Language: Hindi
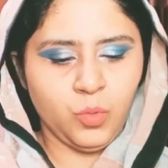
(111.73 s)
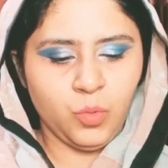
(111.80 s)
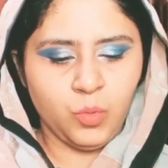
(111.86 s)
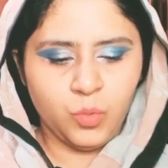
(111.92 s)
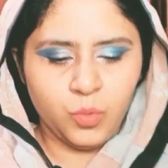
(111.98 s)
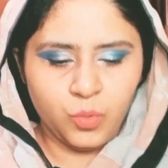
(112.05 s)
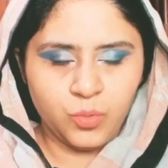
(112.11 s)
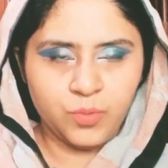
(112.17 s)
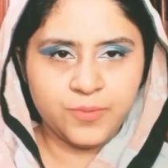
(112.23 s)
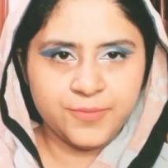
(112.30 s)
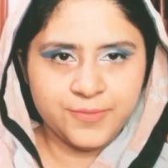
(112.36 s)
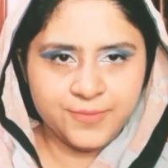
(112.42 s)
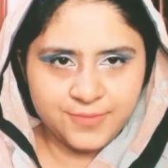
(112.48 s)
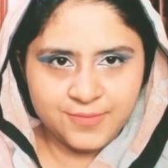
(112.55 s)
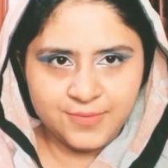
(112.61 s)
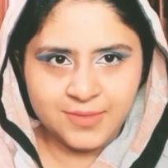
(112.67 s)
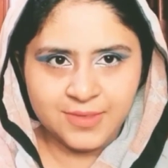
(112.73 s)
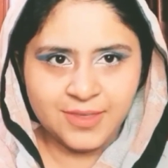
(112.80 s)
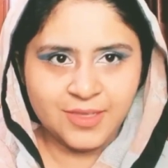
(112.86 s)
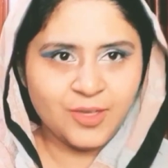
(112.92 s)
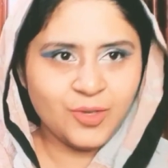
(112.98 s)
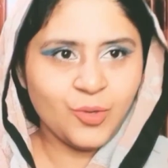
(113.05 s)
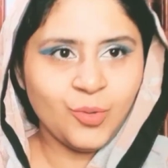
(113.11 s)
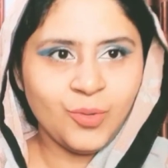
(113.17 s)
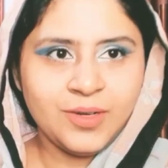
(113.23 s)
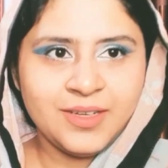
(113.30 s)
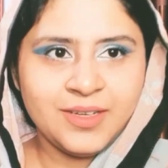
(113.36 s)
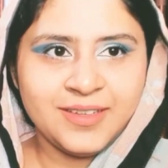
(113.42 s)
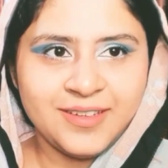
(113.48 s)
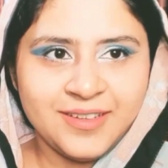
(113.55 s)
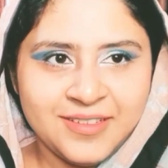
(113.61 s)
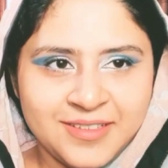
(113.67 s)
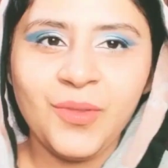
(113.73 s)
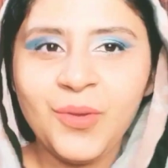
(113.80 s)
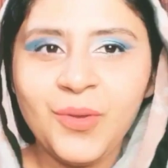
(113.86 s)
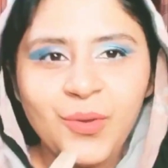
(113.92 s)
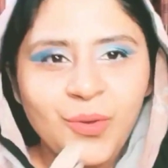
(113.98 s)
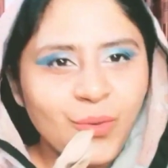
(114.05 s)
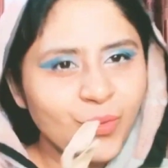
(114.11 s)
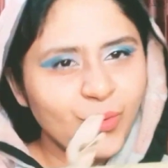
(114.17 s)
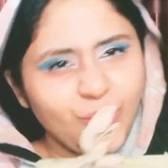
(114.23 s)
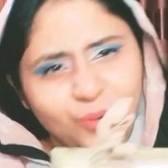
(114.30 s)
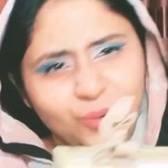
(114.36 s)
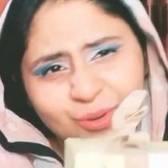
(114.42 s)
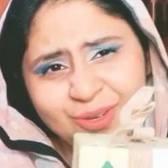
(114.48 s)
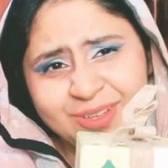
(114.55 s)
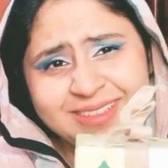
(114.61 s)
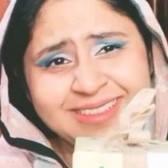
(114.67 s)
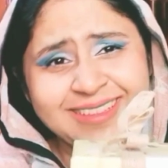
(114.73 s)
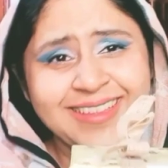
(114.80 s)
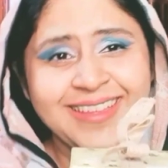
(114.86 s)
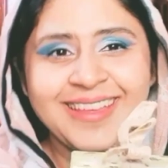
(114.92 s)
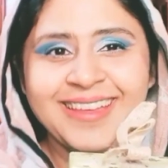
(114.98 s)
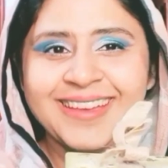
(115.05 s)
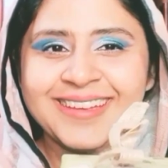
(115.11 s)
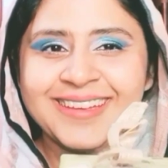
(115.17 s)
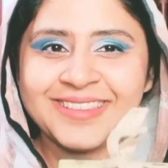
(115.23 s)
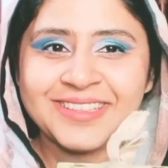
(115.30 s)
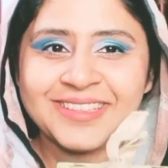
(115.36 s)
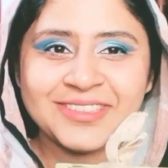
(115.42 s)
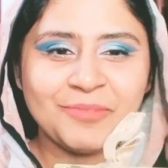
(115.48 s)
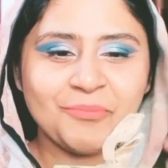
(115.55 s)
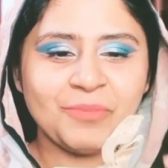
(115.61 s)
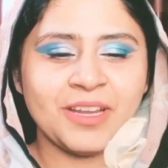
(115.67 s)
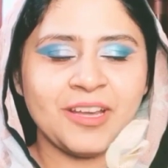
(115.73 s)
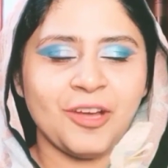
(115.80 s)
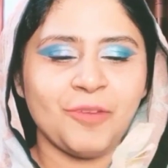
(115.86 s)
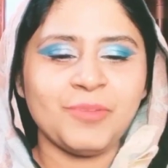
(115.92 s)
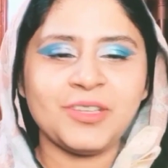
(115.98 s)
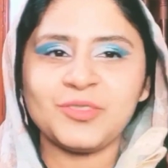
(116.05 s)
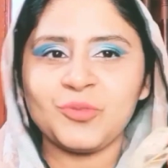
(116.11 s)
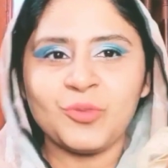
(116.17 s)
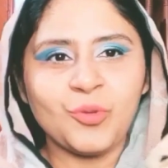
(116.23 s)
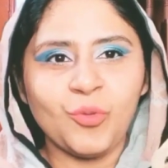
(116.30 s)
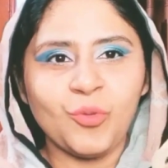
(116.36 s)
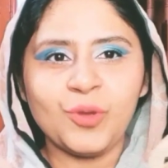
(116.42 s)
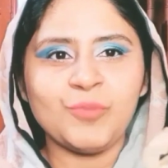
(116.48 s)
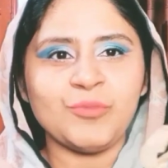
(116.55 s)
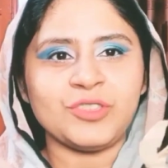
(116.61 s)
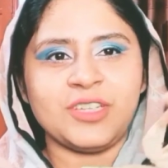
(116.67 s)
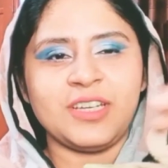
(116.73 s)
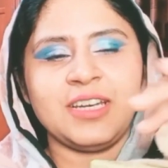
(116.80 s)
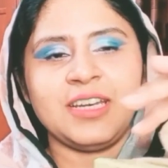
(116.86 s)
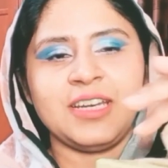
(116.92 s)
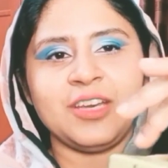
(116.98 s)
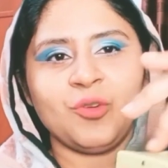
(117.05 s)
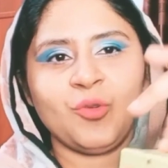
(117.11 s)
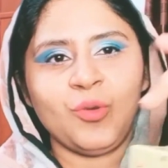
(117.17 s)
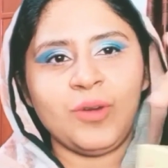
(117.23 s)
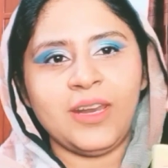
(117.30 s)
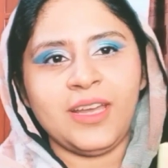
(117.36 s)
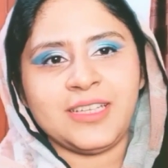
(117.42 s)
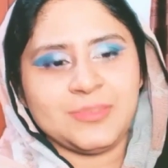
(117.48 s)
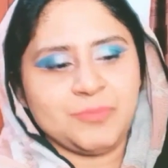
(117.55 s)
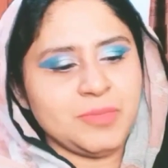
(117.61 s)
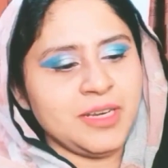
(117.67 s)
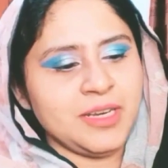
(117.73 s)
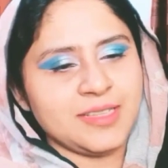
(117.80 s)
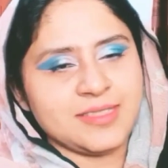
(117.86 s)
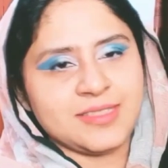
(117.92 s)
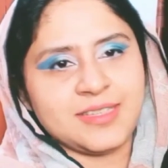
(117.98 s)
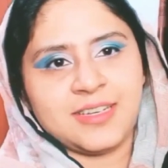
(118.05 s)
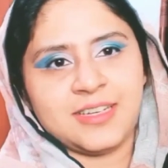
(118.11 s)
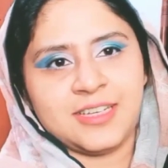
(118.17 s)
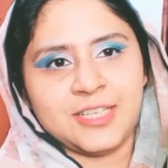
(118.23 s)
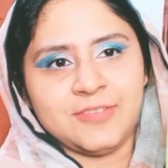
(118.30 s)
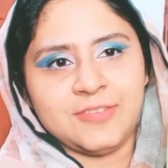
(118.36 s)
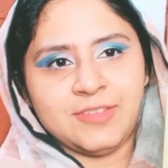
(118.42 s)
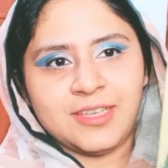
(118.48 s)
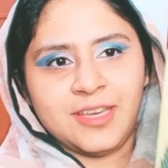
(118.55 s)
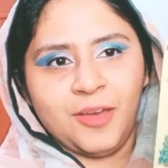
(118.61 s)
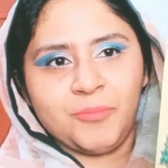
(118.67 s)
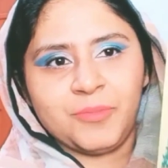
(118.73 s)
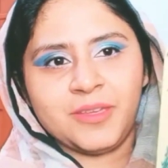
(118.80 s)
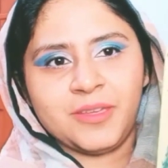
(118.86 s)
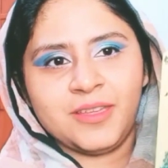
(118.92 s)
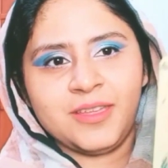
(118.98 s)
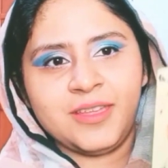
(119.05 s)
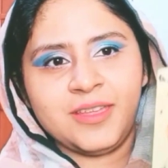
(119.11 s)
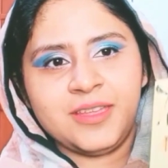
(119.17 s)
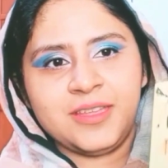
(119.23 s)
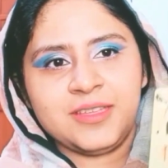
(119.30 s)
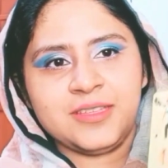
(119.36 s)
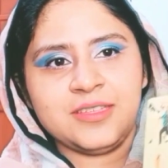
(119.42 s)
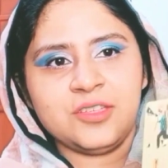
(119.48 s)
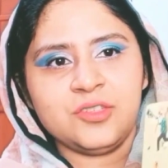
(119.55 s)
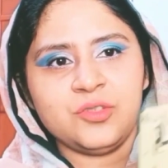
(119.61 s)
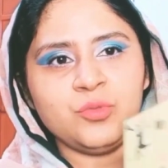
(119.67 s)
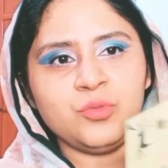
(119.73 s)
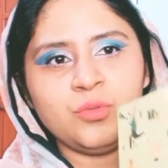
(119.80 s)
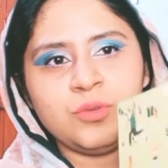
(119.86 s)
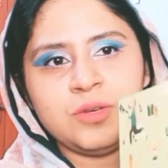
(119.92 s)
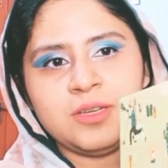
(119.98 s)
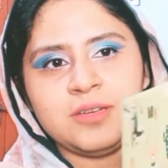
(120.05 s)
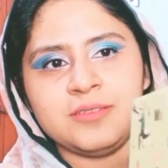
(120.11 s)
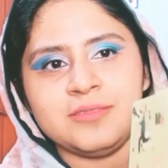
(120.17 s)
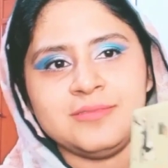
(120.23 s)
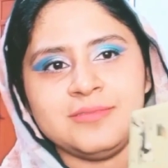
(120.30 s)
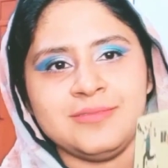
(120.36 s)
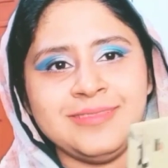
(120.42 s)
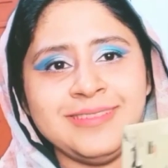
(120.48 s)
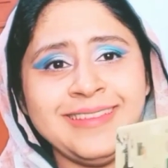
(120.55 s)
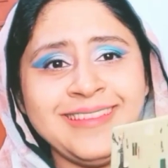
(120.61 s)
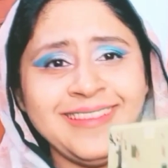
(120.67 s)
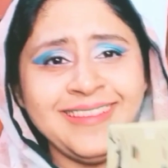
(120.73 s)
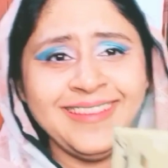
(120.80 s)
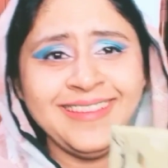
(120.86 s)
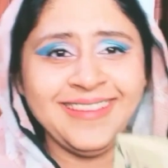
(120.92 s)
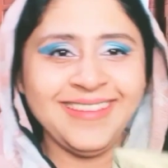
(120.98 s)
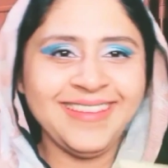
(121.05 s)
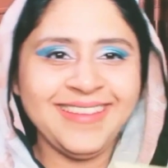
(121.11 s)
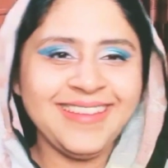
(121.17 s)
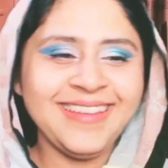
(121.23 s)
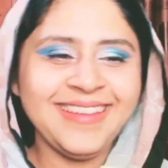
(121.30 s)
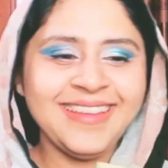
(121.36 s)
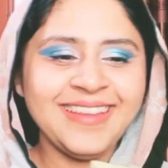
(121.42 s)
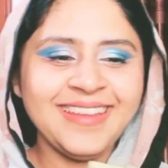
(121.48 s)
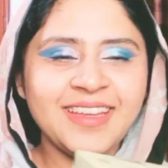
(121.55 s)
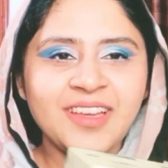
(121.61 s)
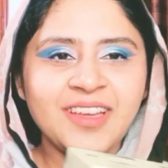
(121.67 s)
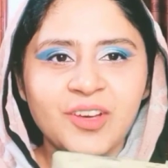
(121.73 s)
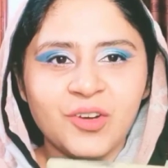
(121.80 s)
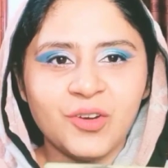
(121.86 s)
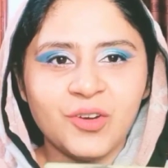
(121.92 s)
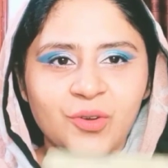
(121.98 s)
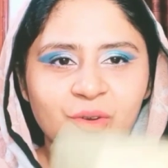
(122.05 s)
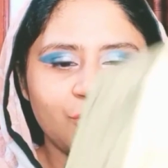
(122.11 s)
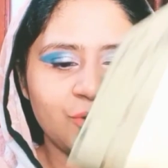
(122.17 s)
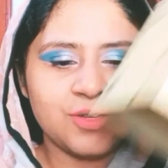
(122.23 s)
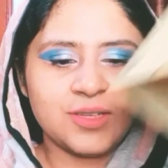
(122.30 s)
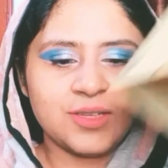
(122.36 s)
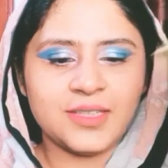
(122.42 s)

ओह खुल नहीं रहा ओह इतना सिंपल काम है इसको कोई मुश्किल नहीं है खोलना इसमें इलास्टिक लगी हुई है यहाँ पर ये यूँ खुलेगा और